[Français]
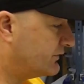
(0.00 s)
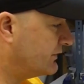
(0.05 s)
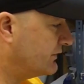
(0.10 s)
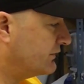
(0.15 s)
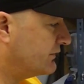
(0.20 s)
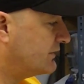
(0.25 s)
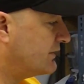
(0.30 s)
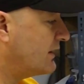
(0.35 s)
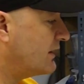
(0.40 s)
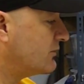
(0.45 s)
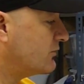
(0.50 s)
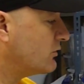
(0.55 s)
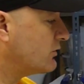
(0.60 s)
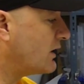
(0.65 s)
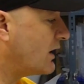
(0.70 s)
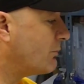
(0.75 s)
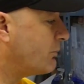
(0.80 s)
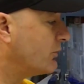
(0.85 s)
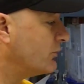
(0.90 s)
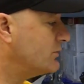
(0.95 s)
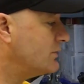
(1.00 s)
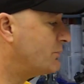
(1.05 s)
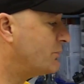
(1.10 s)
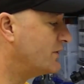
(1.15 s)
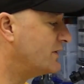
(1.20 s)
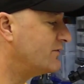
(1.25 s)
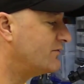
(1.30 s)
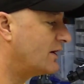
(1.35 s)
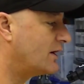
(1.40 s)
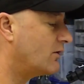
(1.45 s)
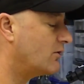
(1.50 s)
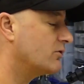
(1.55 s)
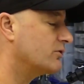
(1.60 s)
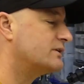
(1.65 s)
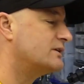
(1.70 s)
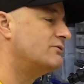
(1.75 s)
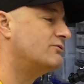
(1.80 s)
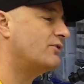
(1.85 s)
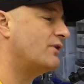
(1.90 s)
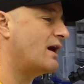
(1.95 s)
C'est donc un produit polyvalent
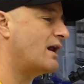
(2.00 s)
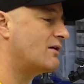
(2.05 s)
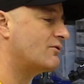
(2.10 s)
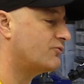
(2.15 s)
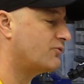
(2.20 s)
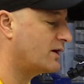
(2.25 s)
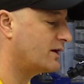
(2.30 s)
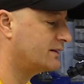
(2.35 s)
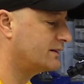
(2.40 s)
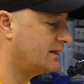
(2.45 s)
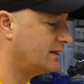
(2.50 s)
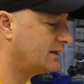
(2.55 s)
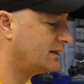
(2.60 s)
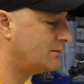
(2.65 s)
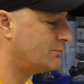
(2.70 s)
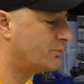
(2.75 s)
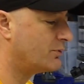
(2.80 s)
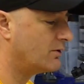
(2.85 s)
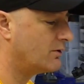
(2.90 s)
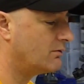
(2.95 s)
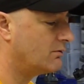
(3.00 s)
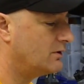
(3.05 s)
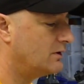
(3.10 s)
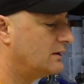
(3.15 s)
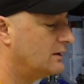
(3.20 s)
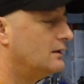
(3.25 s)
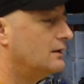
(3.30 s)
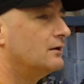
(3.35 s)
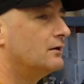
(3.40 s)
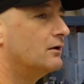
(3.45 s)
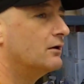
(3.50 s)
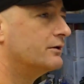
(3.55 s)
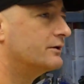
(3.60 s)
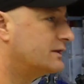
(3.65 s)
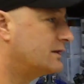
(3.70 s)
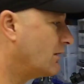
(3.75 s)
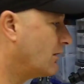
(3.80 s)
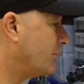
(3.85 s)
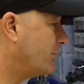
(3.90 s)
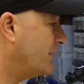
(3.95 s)
qui fait à la fois dégrippant,
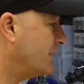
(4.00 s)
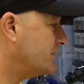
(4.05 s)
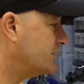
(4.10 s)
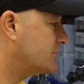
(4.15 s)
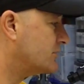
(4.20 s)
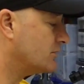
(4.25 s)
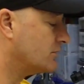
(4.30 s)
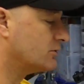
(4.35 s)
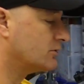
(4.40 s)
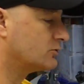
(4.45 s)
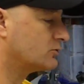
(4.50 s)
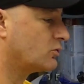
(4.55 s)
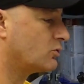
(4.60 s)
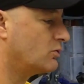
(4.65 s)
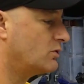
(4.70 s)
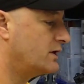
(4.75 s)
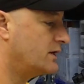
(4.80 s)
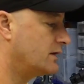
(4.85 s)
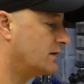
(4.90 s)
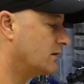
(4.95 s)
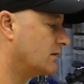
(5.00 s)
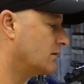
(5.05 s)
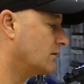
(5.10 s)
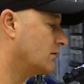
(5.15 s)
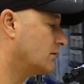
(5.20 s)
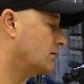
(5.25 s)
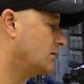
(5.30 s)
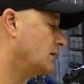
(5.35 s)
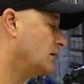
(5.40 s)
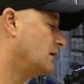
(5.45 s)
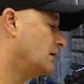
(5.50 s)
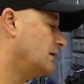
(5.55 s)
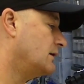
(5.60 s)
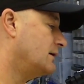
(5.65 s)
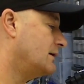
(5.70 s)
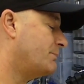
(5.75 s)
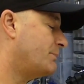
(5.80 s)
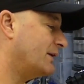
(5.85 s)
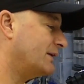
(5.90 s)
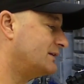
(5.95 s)
qui empêche trop les,
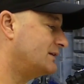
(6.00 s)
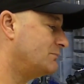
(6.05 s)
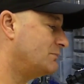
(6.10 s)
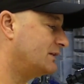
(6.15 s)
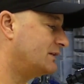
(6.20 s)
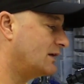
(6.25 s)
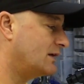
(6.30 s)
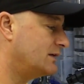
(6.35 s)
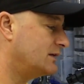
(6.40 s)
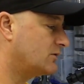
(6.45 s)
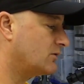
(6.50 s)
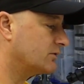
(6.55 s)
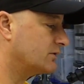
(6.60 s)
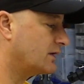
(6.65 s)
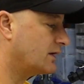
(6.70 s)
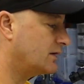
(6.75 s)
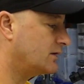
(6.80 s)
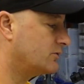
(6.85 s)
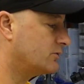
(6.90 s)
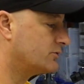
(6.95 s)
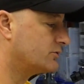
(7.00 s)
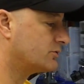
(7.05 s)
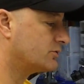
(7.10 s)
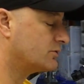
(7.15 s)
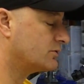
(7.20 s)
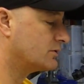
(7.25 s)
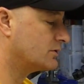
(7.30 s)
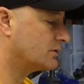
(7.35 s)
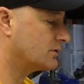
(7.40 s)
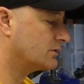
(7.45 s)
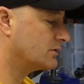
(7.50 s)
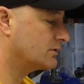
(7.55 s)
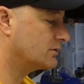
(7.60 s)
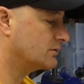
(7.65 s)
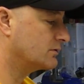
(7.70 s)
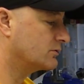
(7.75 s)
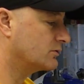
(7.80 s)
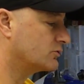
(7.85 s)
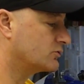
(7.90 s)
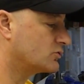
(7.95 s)
les parties métalliques entre elles de
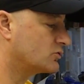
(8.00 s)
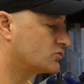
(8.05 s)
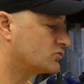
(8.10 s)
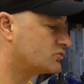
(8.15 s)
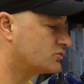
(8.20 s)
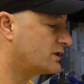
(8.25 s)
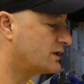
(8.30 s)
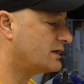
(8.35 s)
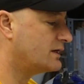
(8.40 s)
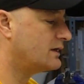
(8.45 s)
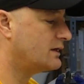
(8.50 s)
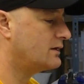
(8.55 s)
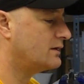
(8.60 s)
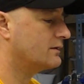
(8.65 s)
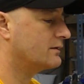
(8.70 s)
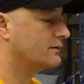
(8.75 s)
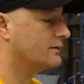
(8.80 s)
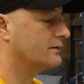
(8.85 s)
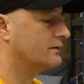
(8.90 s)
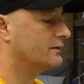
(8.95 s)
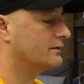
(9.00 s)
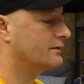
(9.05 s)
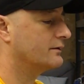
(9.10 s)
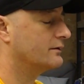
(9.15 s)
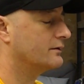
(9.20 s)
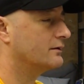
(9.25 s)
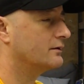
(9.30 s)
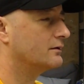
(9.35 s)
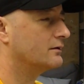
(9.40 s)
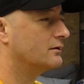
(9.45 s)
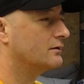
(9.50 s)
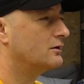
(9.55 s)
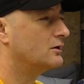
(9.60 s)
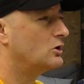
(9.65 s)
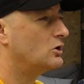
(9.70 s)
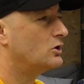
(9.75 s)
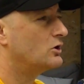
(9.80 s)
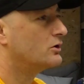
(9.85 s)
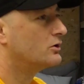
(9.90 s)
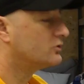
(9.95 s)
se, de se souder,
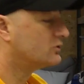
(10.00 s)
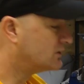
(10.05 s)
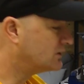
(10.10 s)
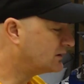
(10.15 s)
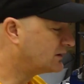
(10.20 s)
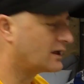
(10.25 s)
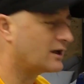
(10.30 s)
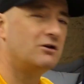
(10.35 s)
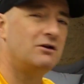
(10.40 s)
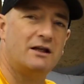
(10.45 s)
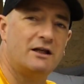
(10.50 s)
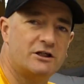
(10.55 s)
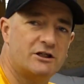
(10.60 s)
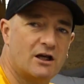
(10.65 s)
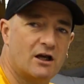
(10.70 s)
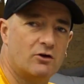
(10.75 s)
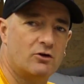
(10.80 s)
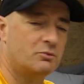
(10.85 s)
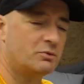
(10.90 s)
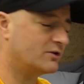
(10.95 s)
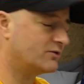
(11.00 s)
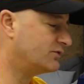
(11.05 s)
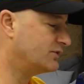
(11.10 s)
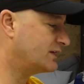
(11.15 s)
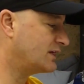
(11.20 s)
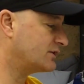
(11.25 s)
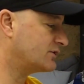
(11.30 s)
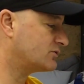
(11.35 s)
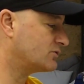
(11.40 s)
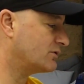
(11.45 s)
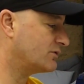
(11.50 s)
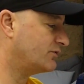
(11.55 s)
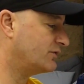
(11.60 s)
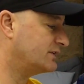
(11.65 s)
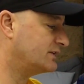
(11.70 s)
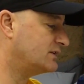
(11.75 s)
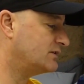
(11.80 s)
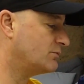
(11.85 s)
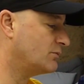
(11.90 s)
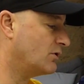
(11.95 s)
qui crée une légère lubrification
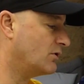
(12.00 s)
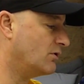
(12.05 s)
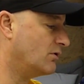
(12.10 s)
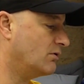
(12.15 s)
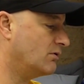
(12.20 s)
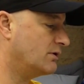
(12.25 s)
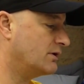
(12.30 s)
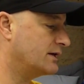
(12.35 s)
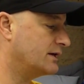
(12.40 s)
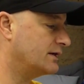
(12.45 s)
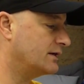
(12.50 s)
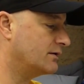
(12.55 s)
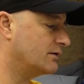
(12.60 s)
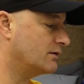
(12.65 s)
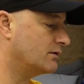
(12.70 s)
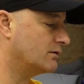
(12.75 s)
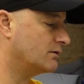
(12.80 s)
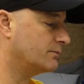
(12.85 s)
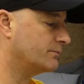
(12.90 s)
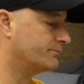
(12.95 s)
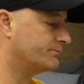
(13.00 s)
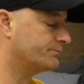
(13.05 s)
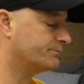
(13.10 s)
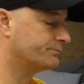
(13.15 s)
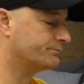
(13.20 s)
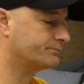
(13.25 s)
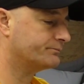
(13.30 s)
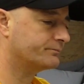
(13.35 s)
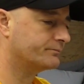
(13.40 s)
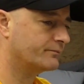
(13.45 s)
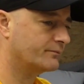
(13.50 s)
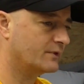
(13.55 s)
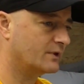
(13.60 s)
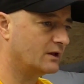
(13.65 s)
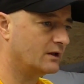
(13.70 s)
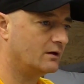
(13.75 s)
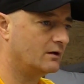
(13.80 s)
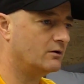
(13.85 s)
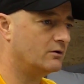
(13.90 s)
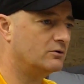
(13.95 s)
effectivement et une
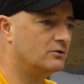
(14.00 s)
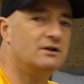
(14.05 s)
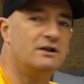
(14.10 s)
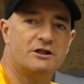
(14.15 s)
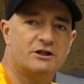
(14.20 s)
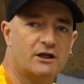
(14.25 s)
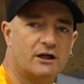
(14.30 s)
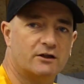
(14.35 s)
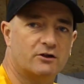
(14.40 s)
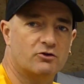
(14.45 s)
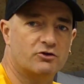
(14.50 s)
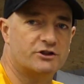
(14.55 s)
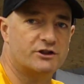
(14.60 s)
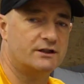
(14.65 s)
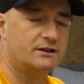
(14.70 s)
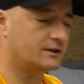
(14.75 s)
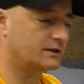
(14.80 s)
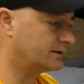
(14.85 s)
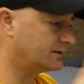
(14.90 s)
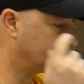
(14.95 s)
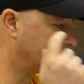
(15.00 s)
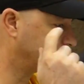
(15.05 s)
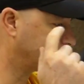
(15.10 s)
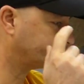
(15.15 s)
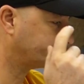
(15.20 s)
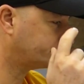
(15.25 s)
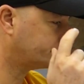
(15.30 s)
légère étanchéité.